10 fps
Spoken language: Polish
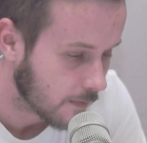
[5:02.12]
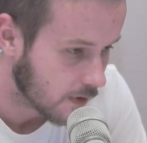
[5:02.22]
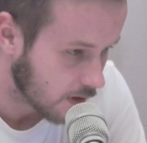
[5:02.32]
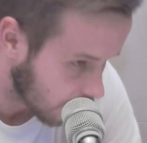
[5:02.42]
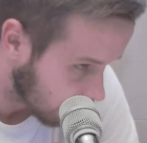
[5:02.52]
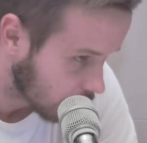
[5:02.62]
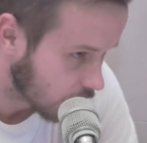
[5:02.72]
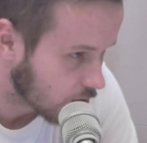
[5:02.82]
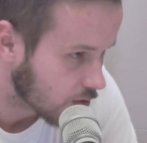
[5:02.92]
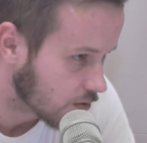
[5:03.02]
te,
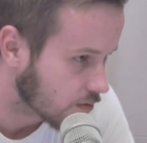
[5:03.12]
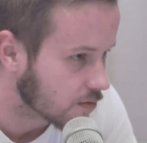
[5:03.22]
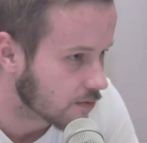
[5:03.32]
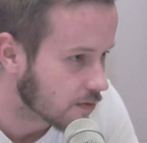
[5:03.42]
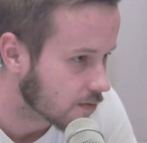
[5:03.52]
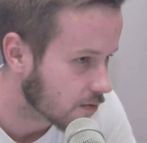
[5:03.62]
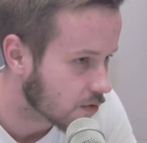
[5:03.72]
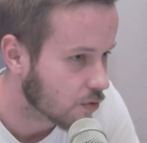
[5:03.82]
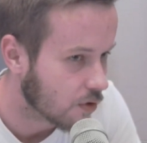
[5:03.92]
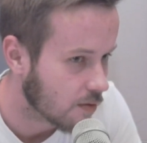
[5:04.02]

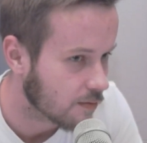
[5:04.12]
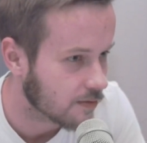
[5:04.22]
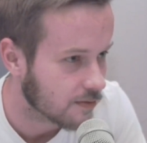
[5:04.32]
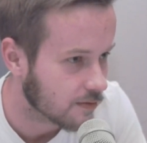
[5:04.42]
którą